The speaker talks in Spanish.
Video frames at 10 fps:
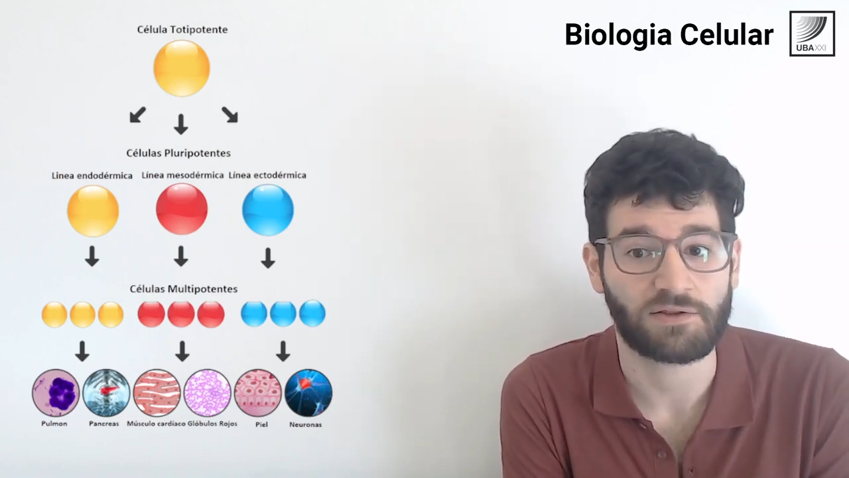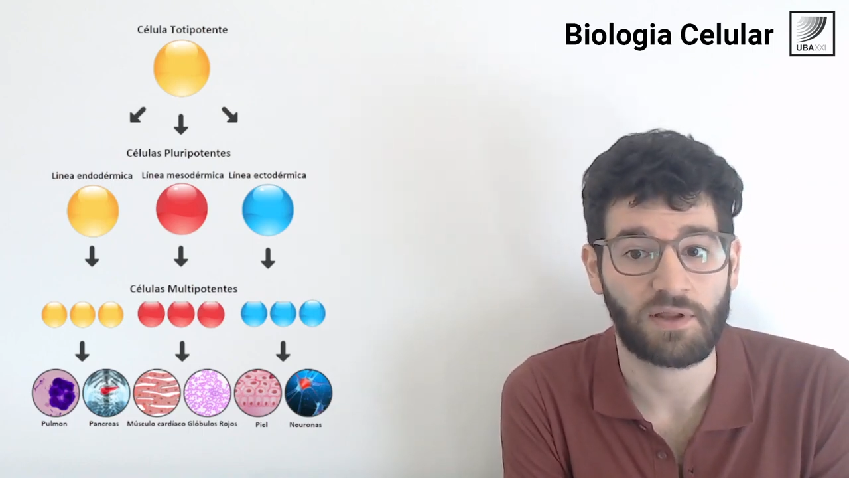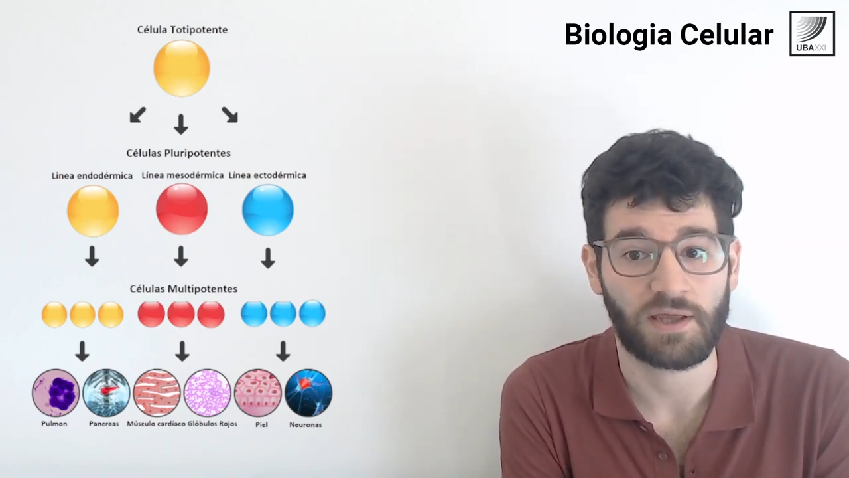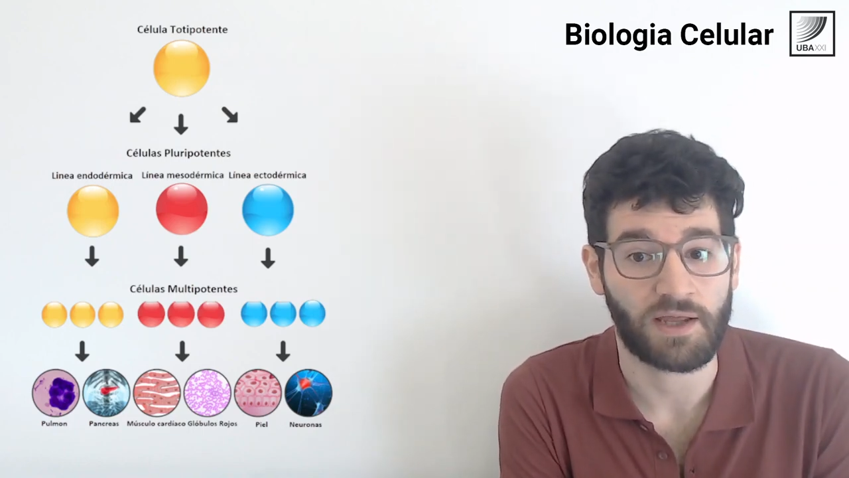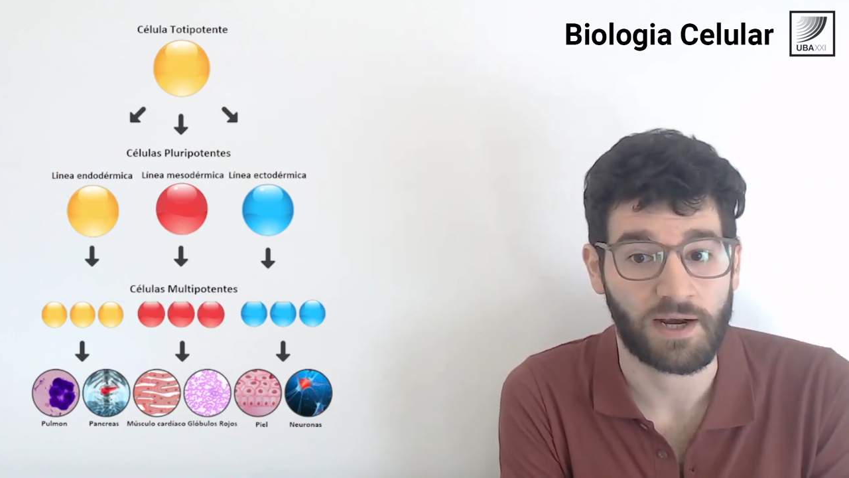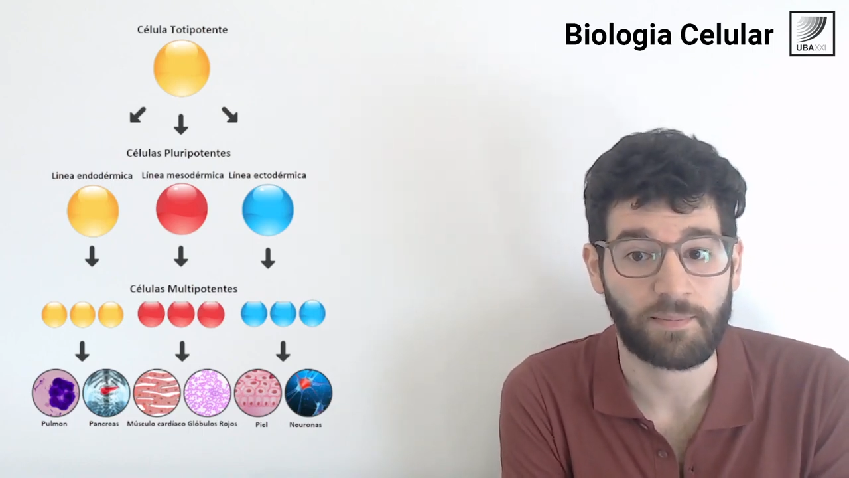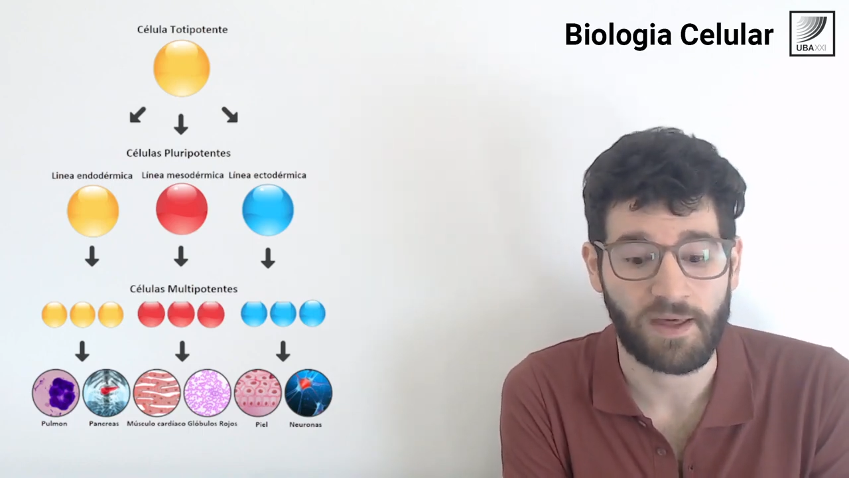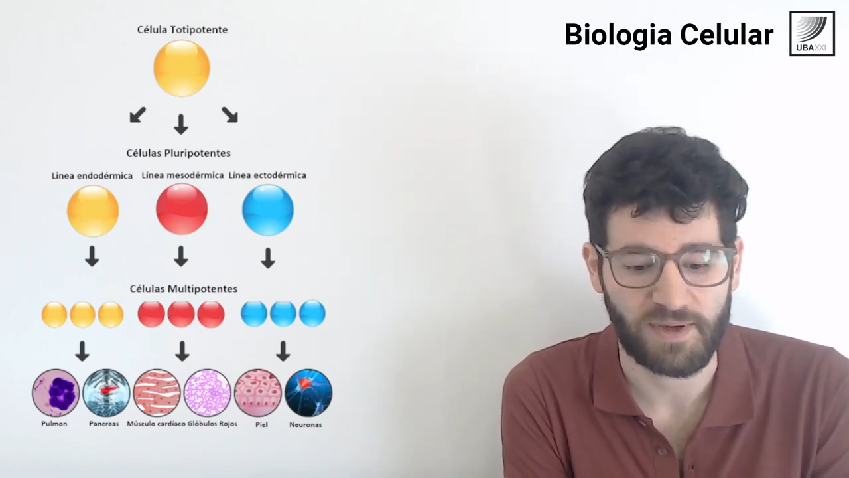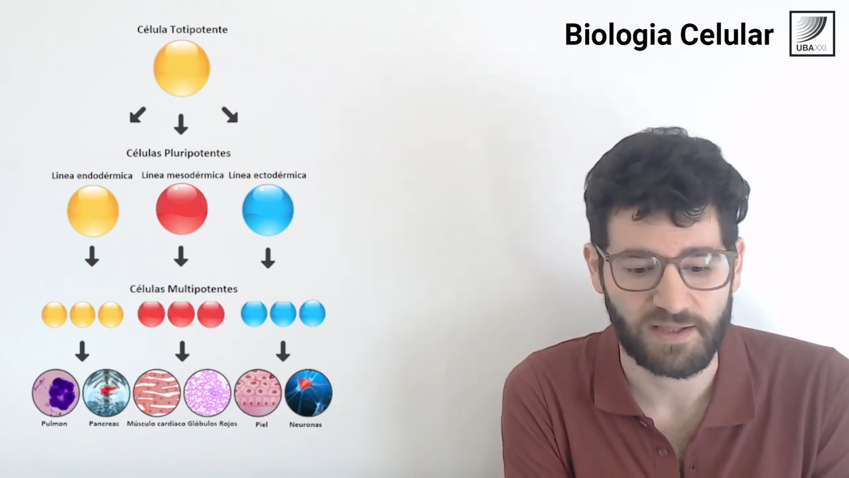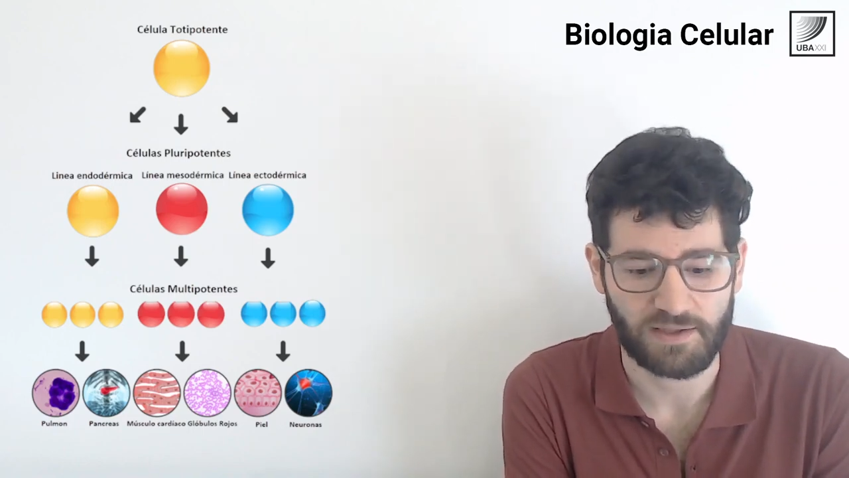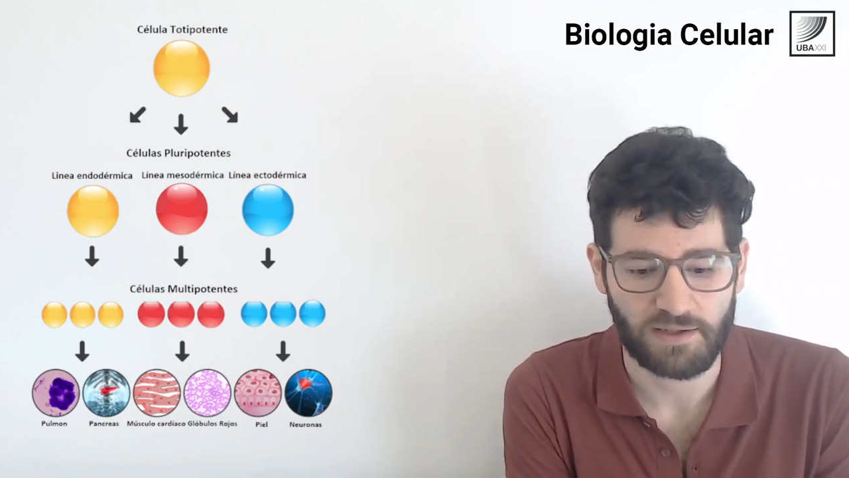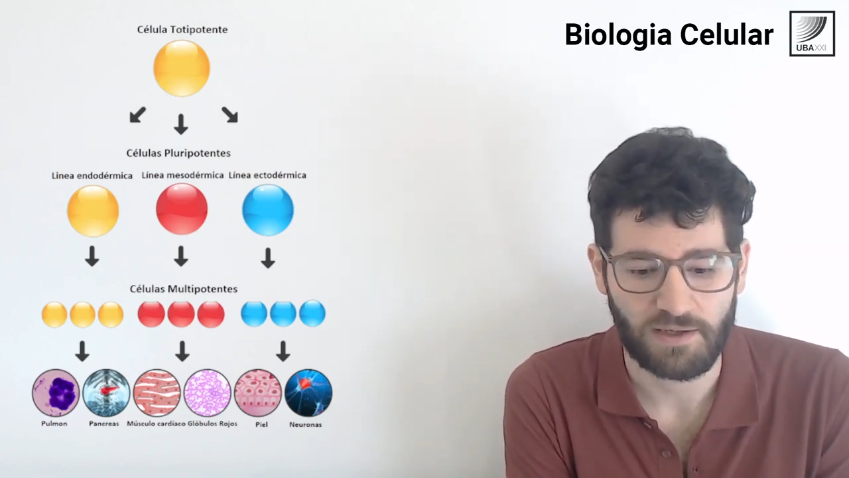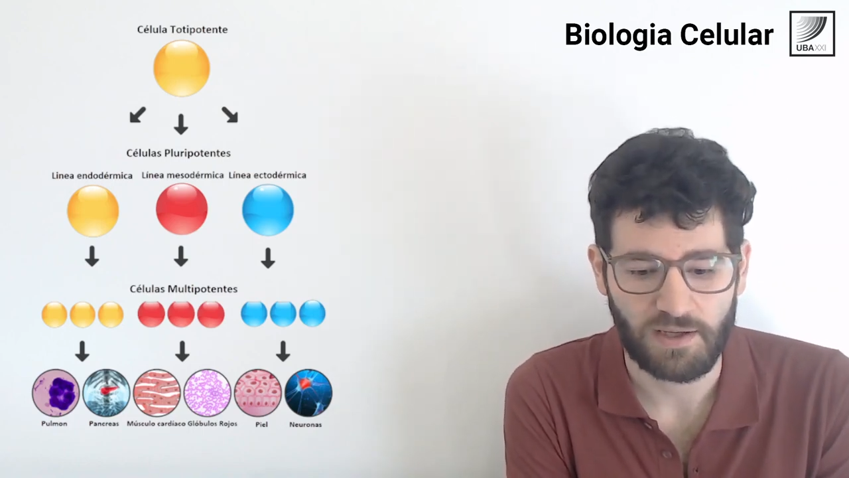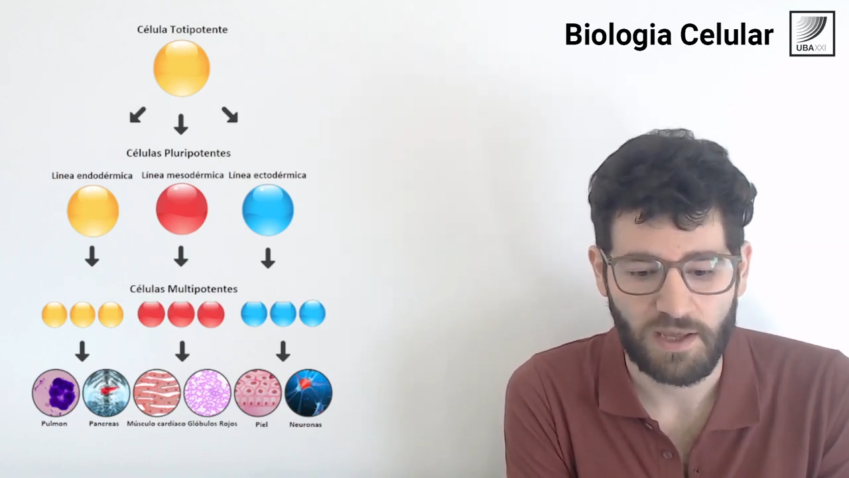eh, rápidamente,